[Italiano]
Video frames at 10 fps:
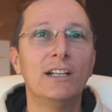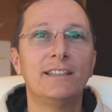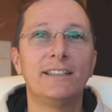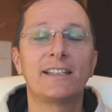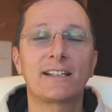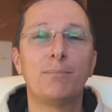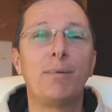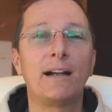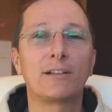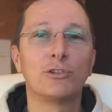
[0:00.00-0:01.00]
nel
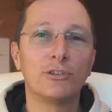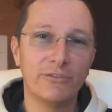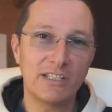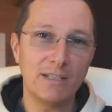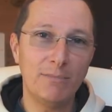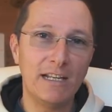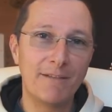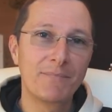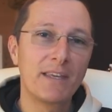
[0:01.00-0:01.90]
reparto visibile